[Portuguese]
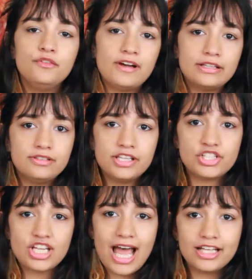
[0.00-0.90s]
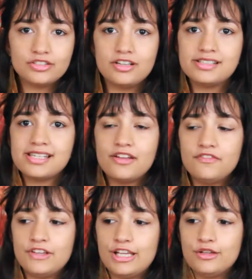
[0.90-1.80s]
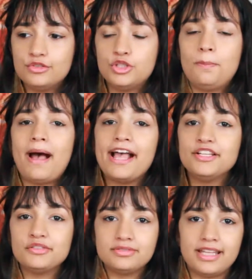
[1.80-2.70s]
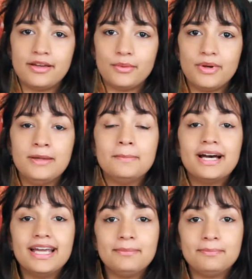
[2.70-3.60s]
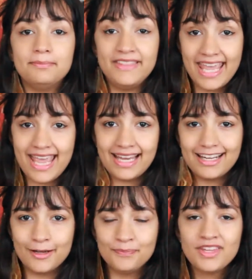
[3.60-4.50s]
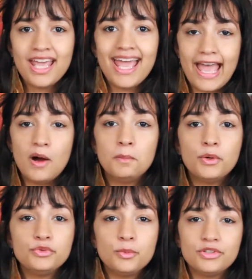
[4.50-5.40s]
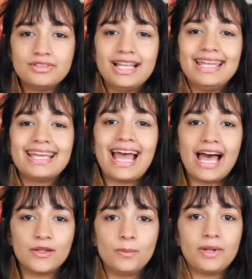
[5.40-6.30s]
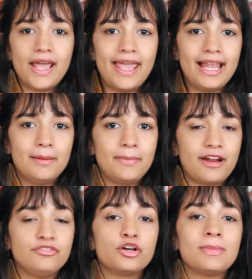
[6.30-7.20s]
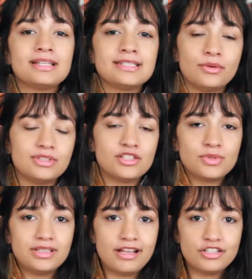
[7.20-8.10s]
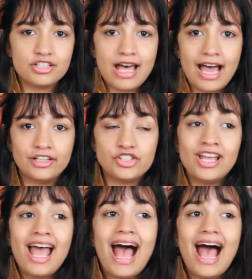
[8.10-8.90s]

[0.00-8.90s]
E o fato deste narrador ser filho de pai judeu e mãe negra é um ponto muito delicado para ele, para a formação da sua identidade,